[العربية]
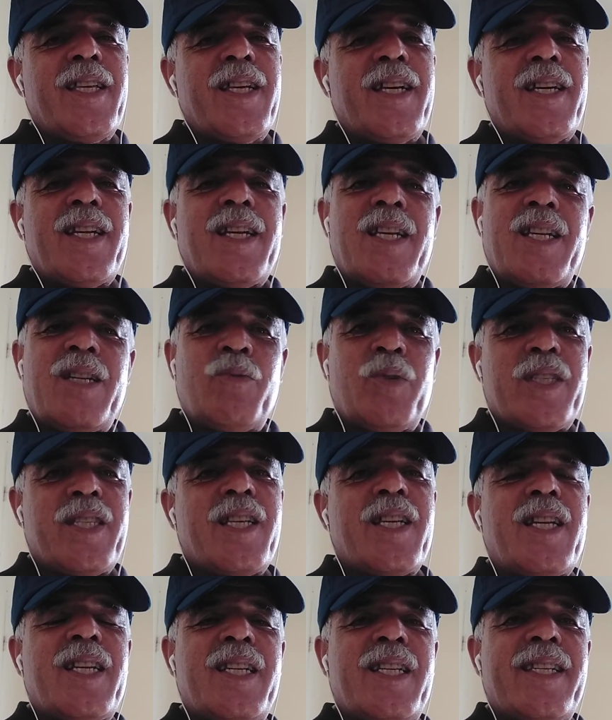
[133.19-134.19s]
راه
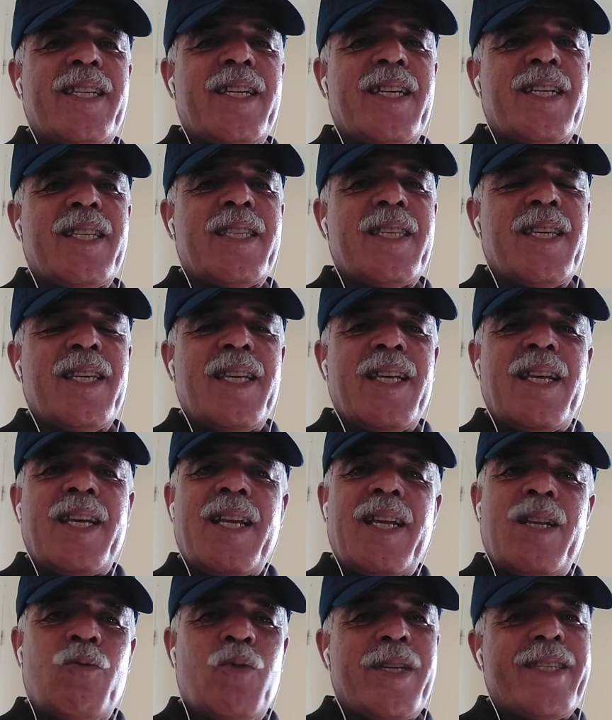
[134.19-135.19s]
الوزاره اللي دارت
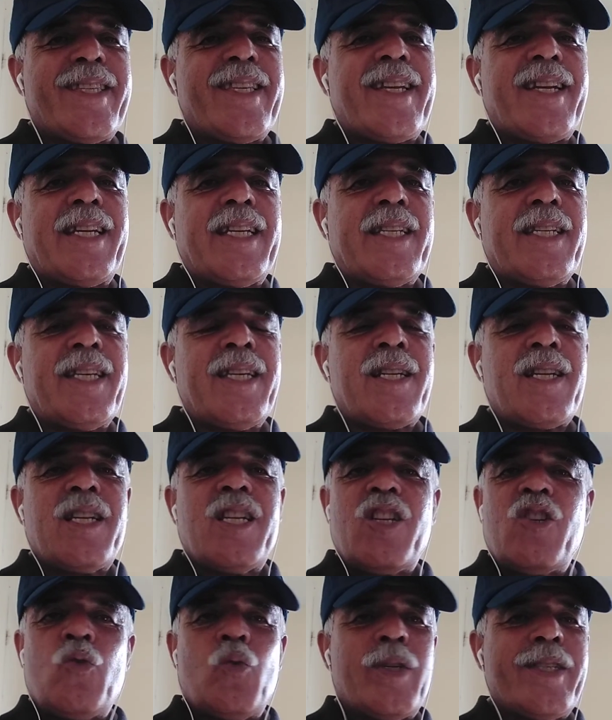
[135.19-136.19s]
راه الوزير اللي دار
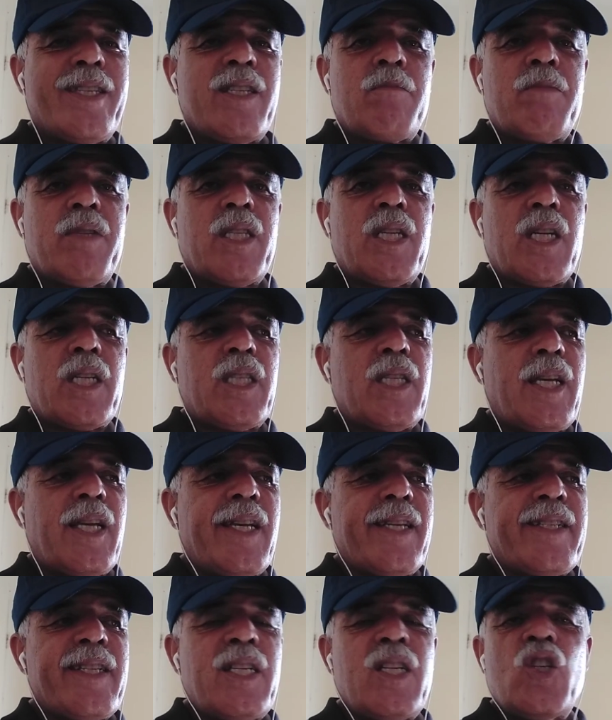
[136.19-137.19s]
الوزير ما دار حتى
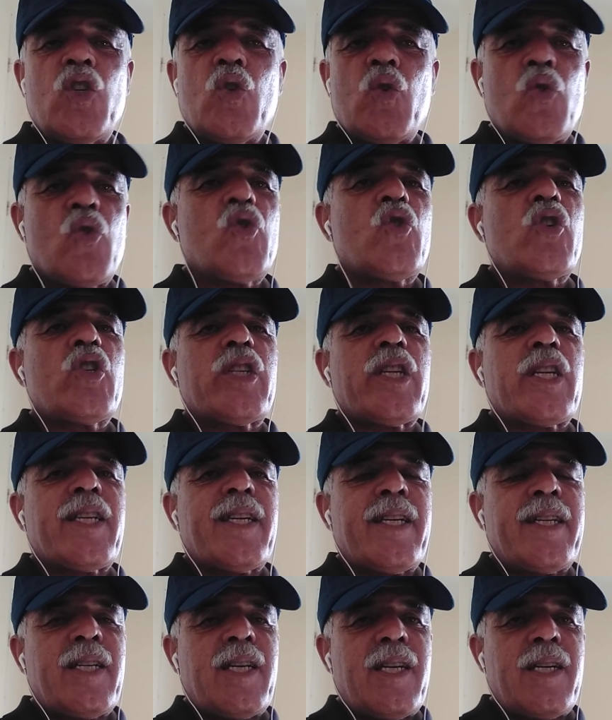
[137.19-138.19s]
حاجه كلشي
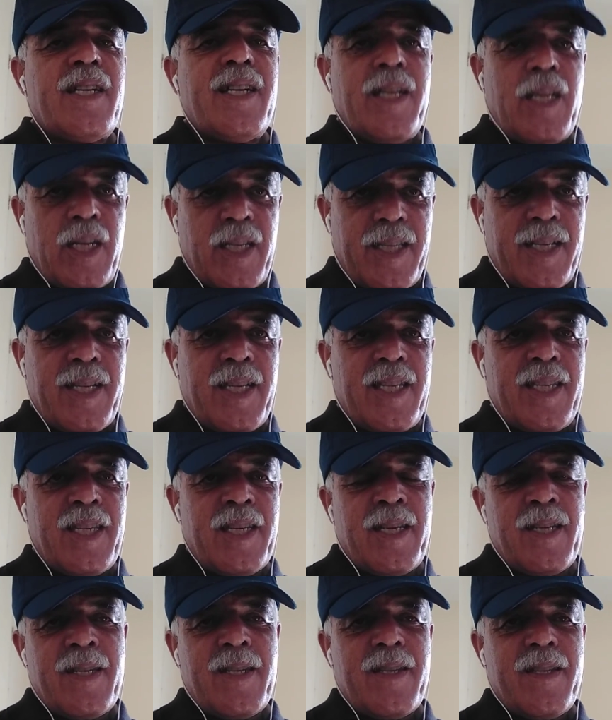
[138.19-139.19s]
كان
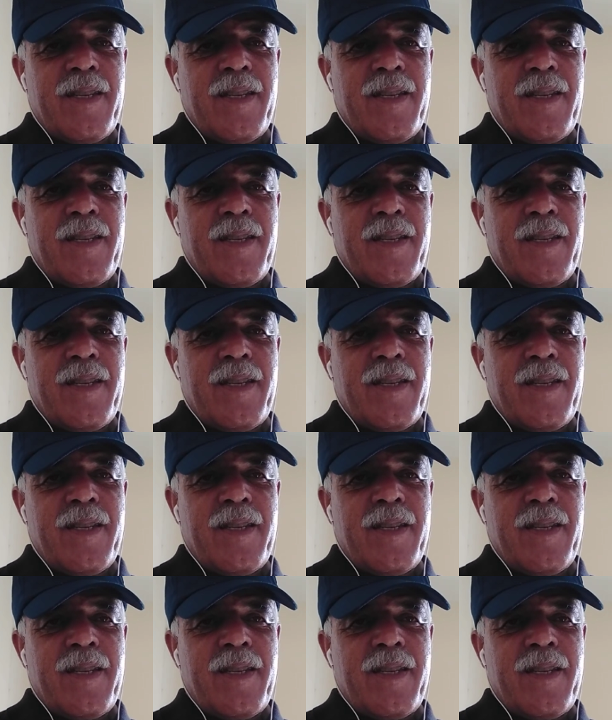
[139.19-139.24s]
رضائيا